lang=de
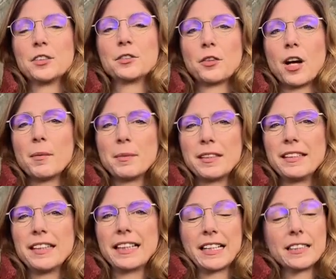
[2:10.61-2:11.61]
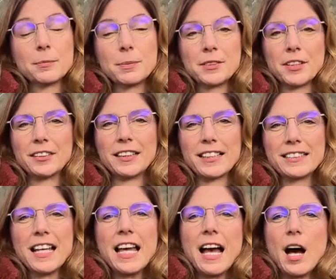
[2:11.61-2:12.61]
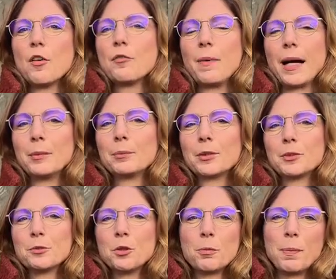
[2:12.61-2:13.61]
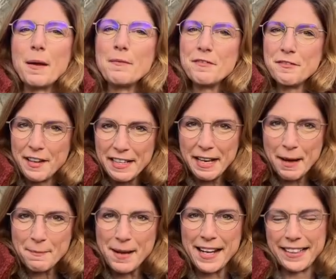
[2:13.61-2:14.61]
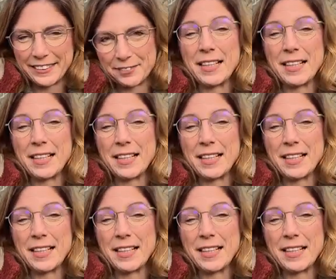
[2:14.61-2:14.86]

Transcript: Und ich freue mich hier ganz besonders auf meinen Besuch beim Wellermarkt.